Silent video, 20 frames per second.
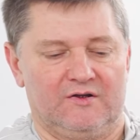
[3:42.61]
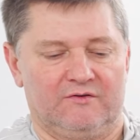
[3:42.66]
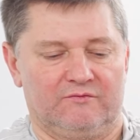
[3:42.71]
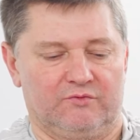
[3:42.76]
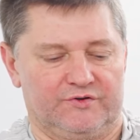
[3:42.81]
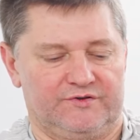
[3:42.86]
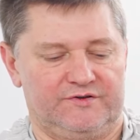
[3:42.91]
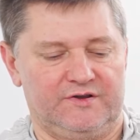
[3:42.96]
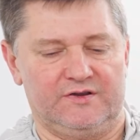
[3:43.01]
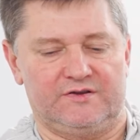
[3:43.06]

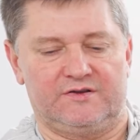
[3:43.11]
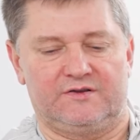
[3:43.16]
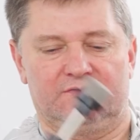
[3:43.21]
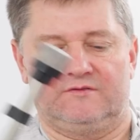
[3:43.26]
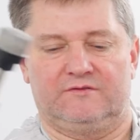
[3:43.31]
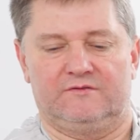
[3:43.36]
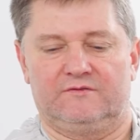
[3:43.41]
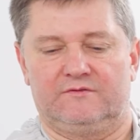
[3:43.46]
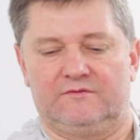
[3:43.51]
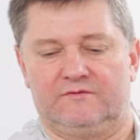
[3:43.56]
Вот здесь
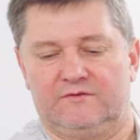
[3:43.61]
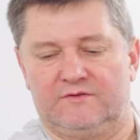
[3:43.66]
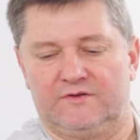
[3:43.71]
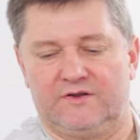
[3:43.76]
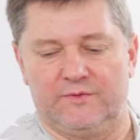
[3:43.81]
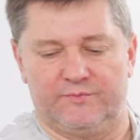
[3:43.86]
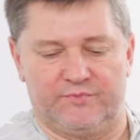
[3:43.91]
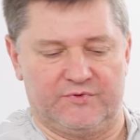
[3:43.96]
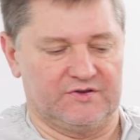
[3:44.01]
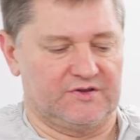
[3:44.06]
э,
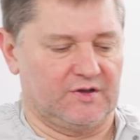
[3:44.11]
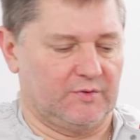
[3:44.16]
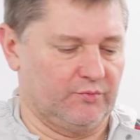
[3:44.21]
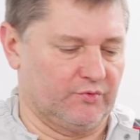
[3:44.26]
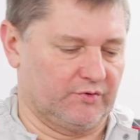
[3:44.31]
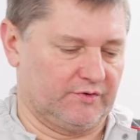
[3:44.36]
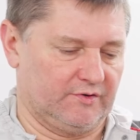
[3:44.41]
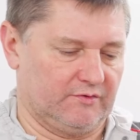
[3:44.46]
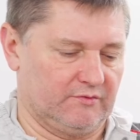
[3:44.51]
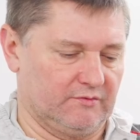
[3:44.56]
гибкий
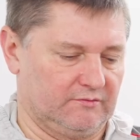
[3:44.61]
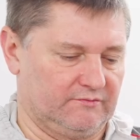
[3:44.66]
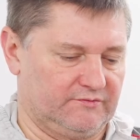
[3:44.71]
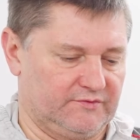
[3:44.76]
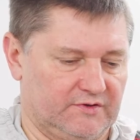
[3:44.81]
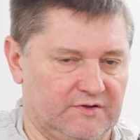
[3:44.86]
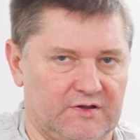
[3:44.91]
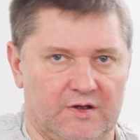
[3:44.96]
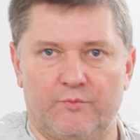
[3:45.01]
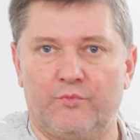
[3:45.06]
заборник, он
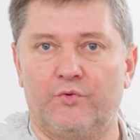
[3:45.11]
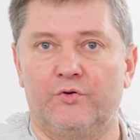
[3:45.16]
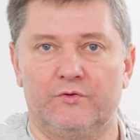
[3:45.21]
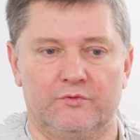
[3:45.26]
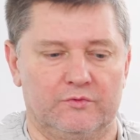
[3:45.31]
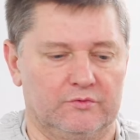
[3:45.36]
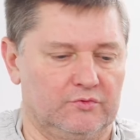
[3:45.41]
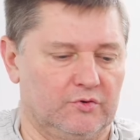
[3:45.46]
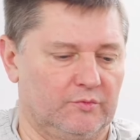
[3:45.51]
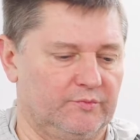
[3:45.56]
всегда
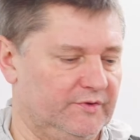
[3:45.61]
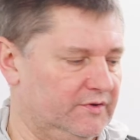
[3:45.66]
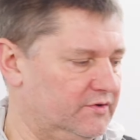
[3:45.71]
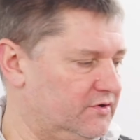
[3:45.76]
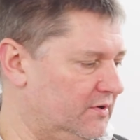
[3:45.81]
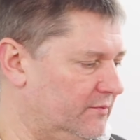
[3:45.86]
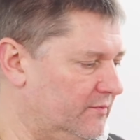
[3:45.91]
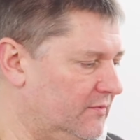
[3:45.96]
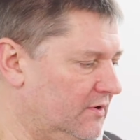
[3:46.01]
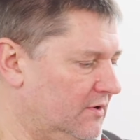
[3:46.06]
более удобный,
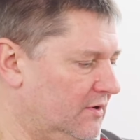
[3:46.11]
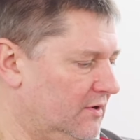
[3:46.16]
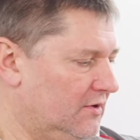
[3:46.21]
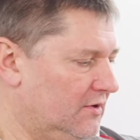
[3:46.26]
чем,